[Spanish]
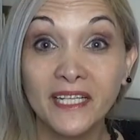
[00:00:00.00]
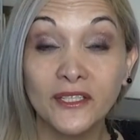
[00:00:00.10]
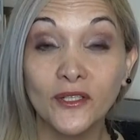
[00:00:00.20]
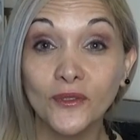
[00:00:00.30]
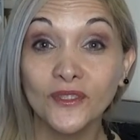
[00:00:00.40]

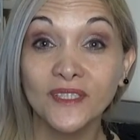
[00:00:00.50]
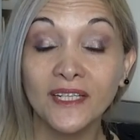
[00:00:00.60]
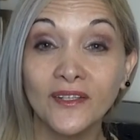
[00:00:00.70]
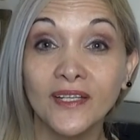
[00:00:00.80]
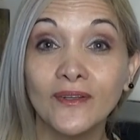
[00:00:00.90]

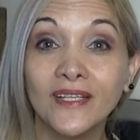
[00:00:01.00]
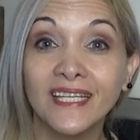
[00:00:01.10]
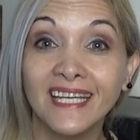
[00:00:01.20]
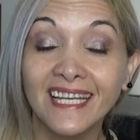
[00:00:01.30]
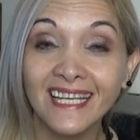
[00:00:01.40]
introducirnos en lo
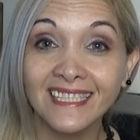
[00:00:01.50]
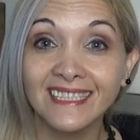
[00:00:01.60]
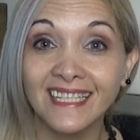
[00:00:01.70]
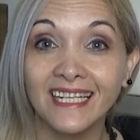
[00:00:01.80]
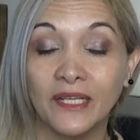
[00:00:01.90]
que
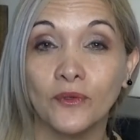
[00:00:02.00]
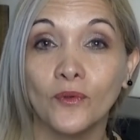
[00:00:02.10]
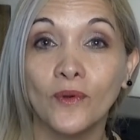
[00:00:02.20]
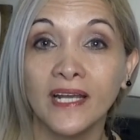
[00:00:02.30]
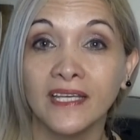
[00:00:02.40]
es el
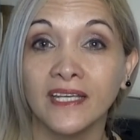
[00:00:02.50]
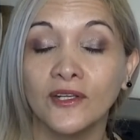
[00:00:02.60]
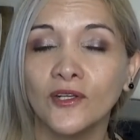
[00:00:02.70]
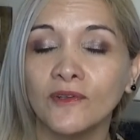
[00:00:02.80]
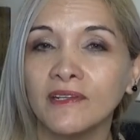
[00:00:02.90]
lenguaje
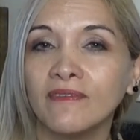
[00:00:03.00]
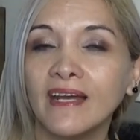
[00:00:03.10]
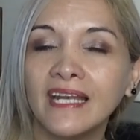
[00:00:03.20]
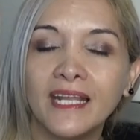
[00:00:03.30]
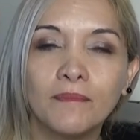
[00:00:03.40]
no
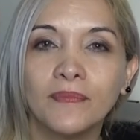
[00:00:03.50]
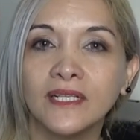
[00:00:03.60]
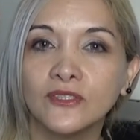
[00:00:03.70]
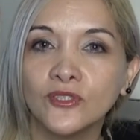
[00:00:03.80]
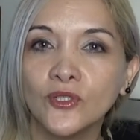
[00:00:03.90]
verbal, la
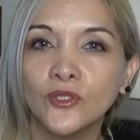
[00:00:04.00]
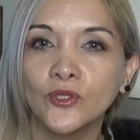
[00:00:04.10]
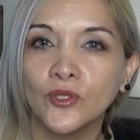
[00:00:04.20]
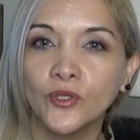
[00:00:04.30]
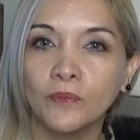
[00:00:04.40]
expresión
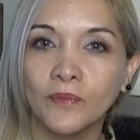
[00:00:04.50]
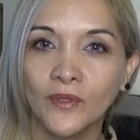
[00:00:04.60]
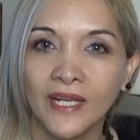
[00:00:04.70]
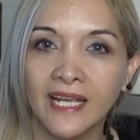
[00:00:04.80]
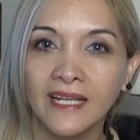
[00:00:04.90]

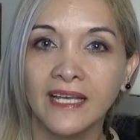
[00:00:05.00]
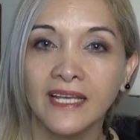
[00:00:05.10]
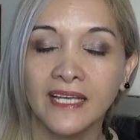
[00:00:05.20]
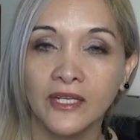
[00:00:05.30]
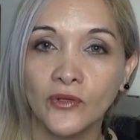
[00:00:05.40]
corporal
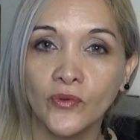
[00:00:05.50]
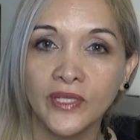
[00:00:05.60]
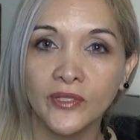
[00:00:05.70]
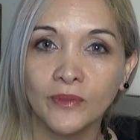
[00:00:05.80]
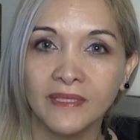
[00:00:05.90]
en
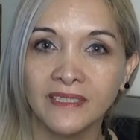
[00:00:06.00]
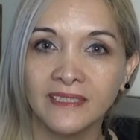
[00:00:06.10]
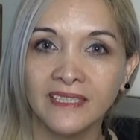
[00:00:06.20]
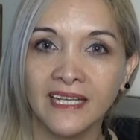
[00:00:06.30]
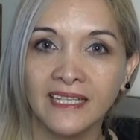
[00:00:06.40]
nuestros
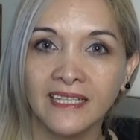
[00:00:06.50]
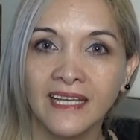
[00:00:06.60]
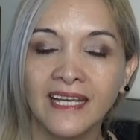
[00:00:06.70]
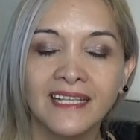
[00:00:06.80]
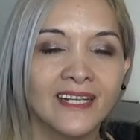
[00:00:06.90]
mensajes,
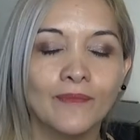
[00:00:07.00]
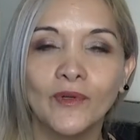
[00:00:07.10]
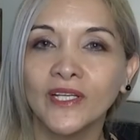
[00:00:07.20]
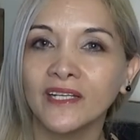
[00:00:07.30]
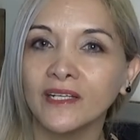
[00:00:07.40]

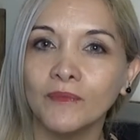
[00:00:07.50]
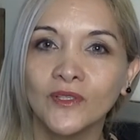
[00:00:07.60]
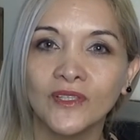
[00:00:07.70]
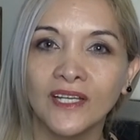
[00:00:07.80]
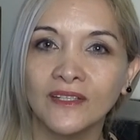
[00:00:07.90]
tenemos que
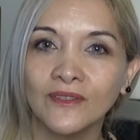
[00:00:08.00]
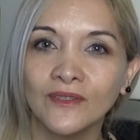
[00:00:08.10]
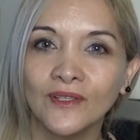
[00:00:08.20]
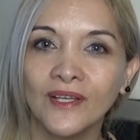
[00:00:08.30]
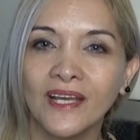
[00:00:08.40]

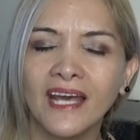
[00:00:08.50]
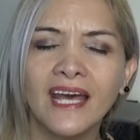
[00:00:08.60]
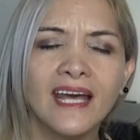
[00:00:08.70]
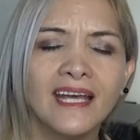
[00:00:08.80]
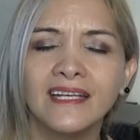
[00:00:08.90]
remontarnos
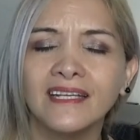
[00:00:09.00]
a